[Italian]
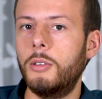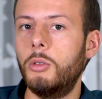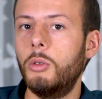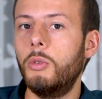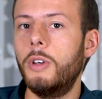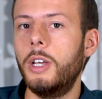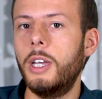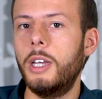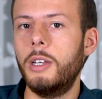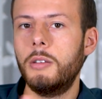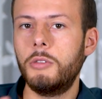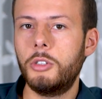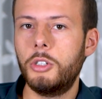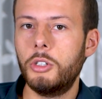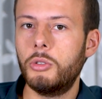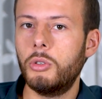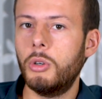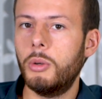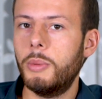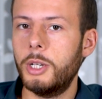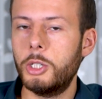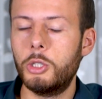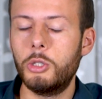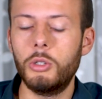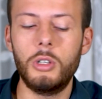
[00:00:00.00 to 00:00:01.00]
dove ci sono
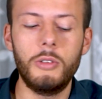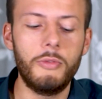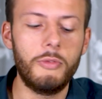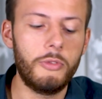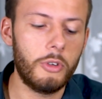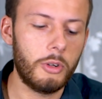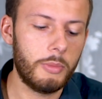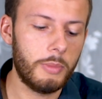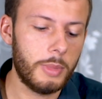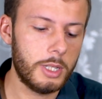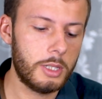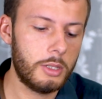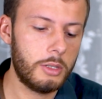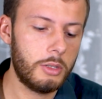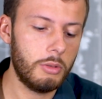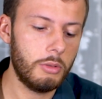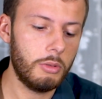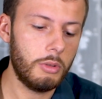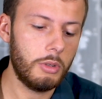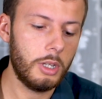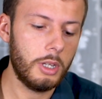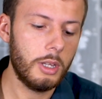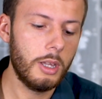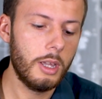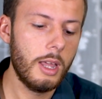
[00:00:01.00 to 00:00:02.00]
maggiori
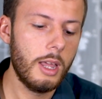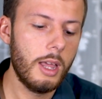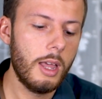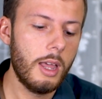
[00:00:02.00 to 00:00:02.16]
informazioni.